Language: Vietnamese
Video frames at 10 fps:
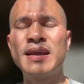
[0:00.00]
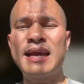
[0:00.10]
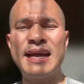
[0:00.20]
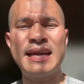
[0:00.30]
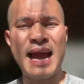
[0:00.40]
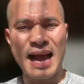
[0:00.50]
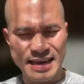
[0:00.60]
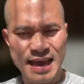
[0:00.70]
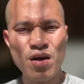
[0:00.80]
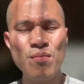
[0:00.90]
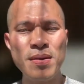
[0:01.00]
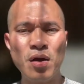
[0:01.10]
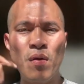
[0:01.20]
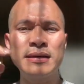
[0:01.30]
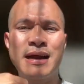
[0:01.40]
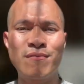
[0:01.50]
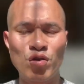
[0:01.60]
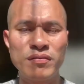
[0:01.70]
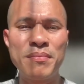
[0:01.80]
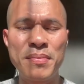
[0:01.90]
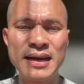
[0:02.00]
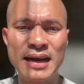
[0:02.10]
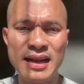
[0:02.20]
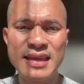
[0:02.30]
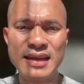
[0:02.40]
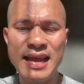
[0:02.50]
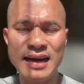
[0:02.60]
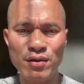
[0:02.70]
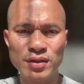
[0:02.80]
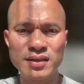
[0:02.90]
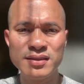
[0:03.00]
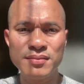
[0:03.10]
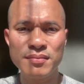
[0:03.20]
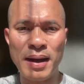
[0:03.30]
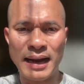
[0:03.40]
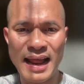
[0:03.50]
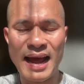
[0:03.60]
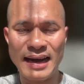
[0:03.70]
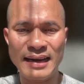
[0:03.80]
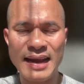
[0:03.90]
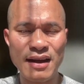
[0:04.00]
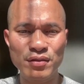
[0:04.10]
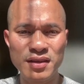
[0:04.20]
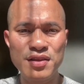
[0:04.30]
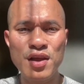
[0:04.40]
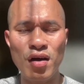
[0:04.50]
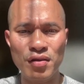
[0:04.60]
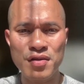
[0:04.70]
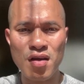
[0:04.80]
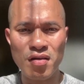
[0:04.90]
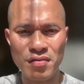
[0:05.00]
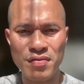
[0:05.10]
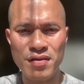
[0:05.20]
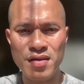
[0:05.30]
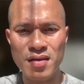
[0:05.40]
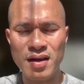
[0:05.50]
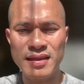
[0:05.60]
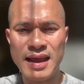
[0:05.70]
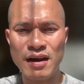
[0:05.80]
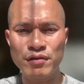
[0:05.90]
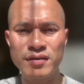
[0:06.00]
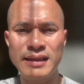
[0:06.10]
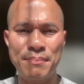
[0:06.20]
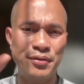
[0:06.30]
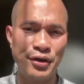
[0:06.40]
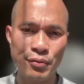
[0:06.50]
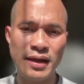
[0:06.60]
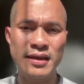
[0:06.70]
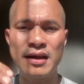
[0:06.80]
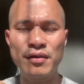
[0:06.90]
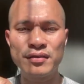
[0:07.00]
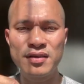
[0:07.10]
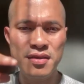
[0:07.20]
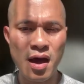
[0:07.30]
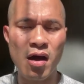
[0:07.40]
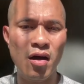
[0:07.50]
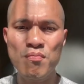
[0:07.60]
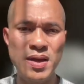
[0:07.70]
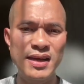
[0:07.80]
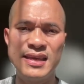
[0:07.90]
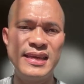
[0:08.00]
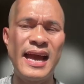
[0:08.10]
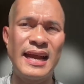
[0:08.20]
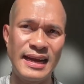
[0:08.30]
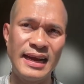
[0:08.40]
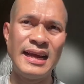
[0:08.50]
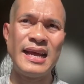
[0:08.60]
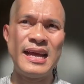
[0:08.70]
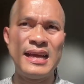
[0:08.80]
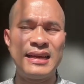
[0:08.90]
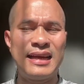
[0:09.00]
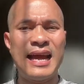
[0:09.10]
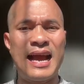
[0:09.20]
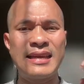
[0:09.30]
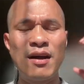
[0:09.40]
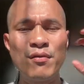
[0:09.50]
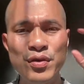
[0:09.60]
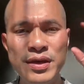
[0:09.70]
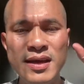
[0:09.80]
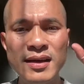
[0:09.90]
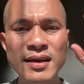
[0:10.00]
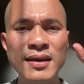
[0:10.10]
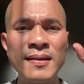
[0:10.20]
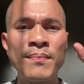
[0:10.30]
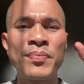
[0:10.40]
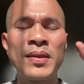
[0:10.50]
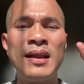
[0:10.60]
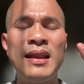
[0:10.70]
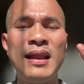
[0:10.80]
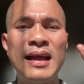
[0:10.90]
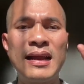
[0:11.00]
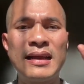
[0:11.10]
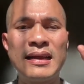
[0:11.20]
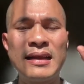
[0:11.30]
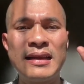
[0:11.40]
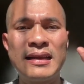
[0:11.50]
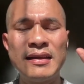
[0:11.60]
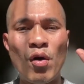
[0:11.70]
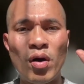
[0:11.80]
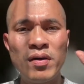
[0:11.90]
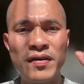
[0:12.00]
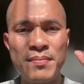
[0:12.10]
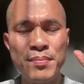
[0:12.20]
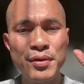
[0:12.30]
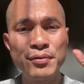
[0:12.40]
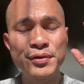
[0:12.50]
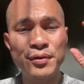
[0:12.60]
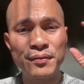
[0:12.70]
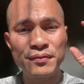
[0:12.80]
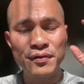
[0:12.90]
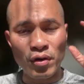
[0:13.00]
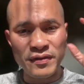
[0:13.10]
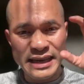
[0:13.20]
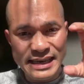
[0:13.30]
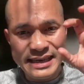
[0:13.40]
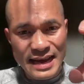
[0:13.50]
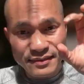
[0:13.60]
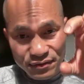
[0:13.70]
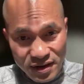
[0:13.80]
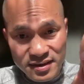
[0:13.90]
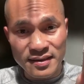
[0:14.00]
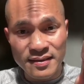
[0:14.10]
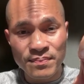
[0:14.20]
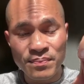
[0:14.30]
cái cái khác nhau mà quan trọng đối với mình này là những nhà đầu tư bạn lạ nhà đầu tư nhỏ nhỏ ờ, nhà đầu tư tập riêu này nhà đầu tư nhỏ không biết cái gì cả này cái khác nhau duy nhất á, là đối với mutual đối với index fund